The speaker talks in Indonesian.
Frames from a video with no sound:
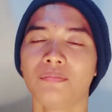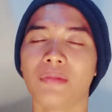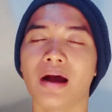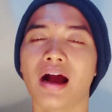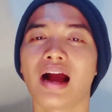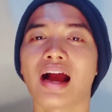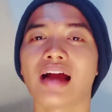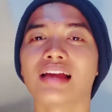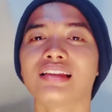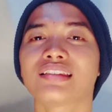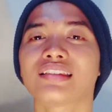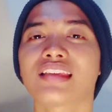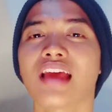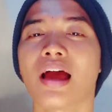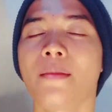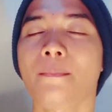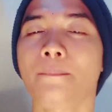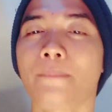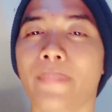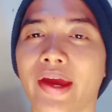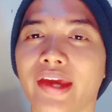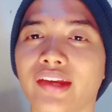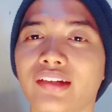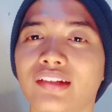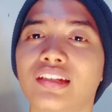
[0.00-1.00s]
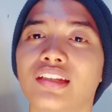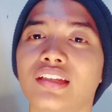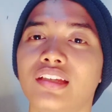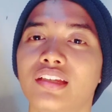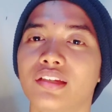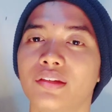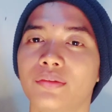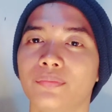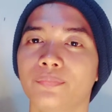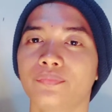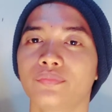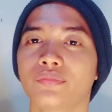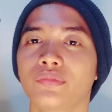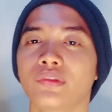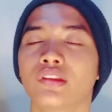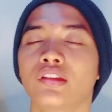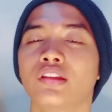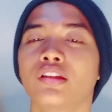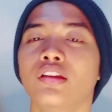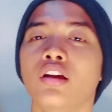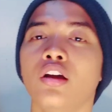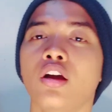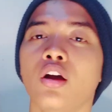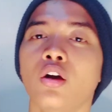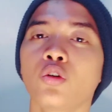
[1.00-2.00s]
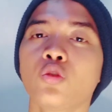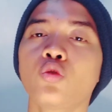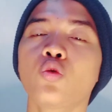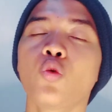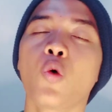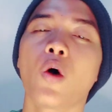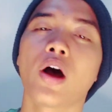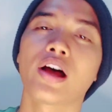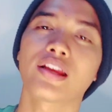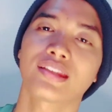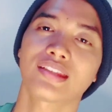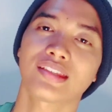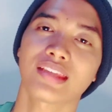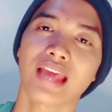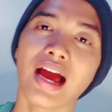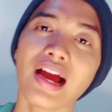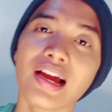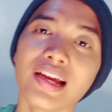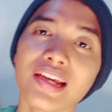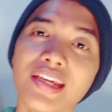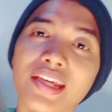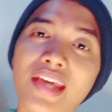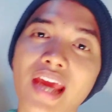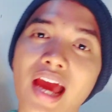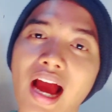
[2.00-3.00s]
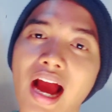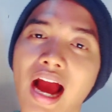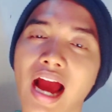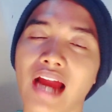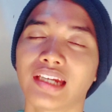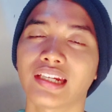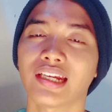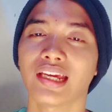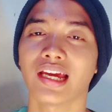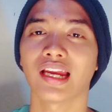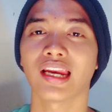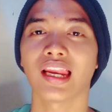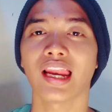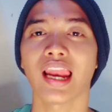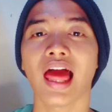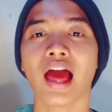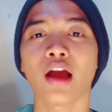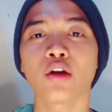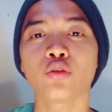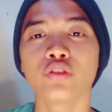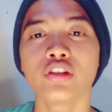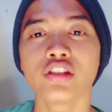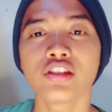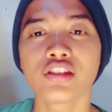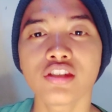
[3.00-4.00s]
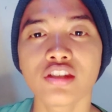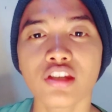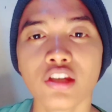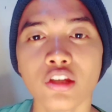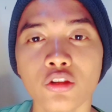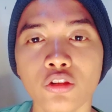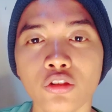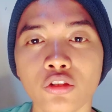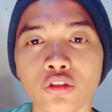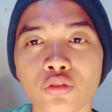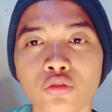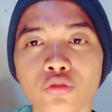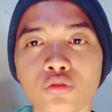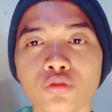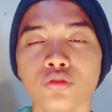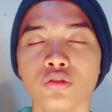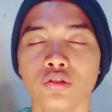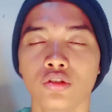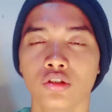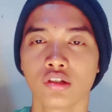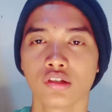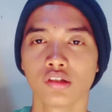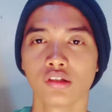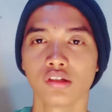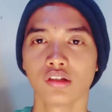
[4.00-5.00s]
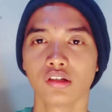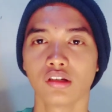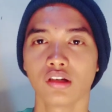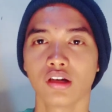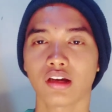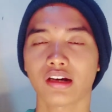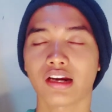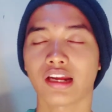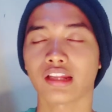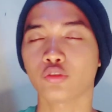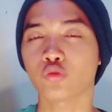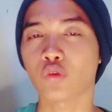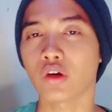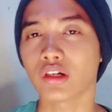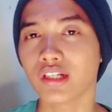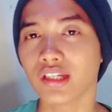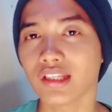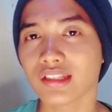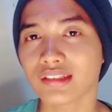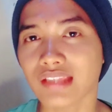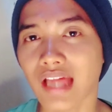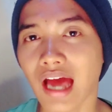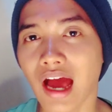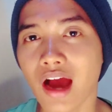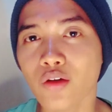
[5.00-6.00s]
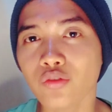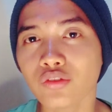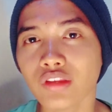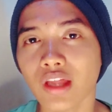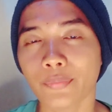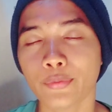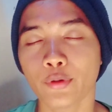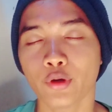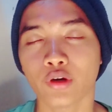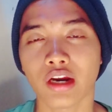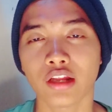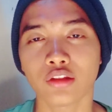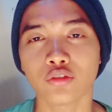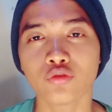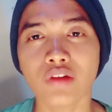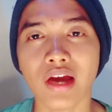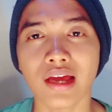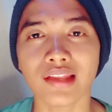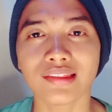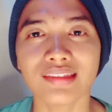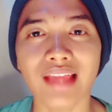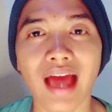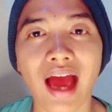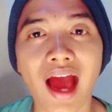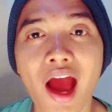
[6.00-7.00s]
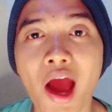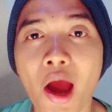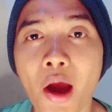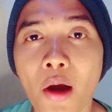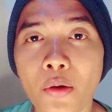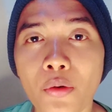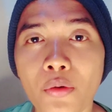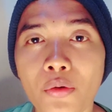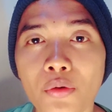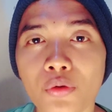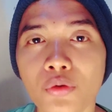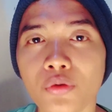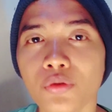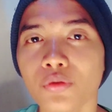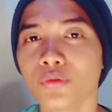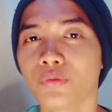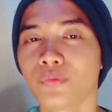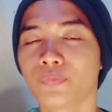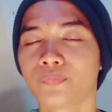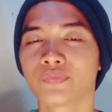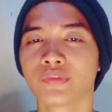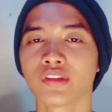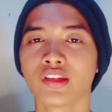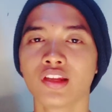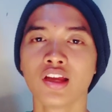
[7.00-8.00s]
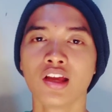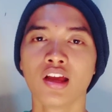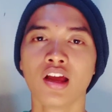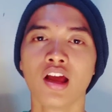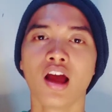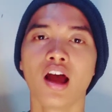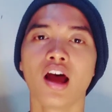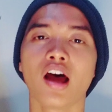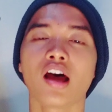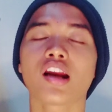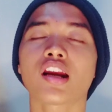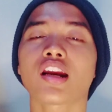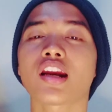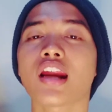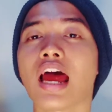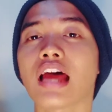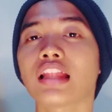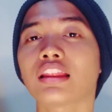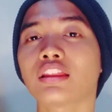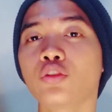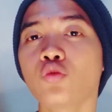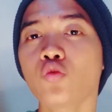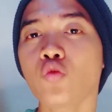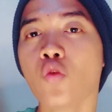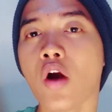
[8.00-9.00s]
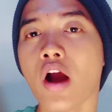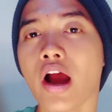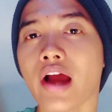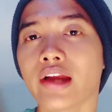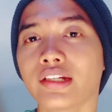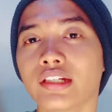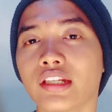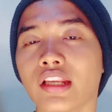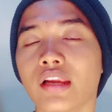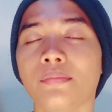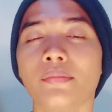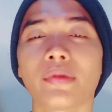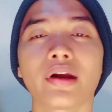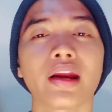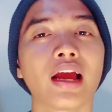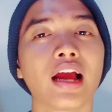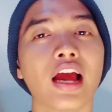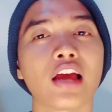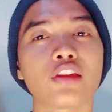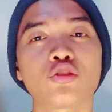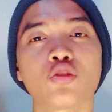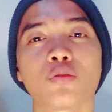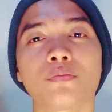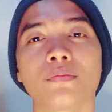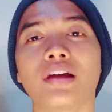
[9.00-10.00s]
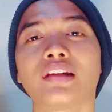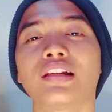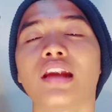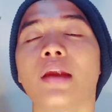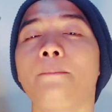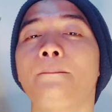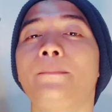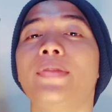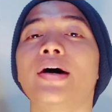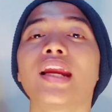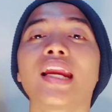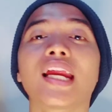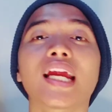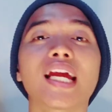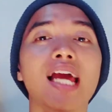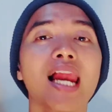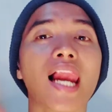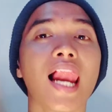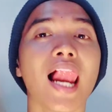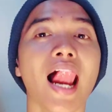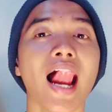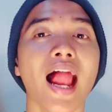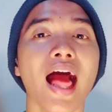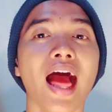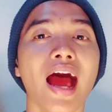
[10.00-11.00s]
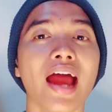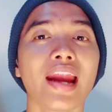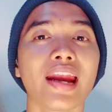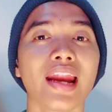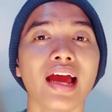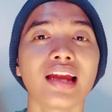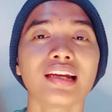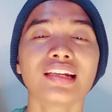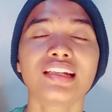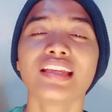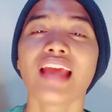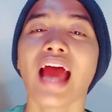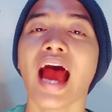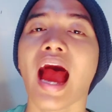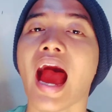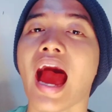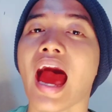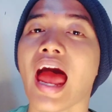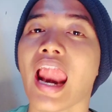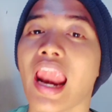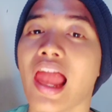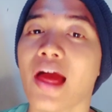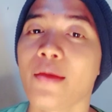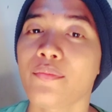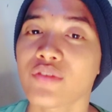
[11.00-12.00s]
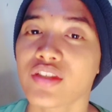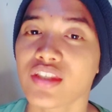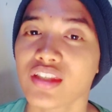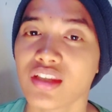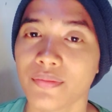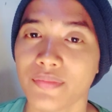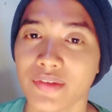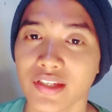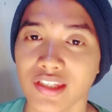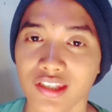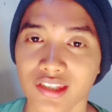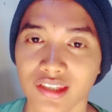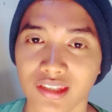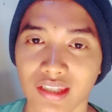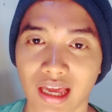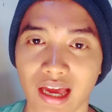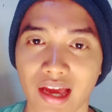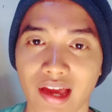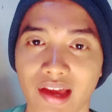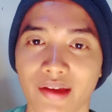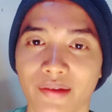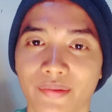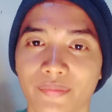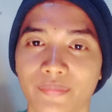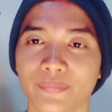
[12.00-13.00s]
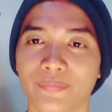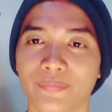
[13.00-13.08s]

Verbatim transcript: Bahkan sampai di Gua Sanghyang ada yang lelaku di situ. Ratu Adil tahu tapi orang itu nggak tahu Ratu Adil Meraga Sukma dan berkelana di alam semesta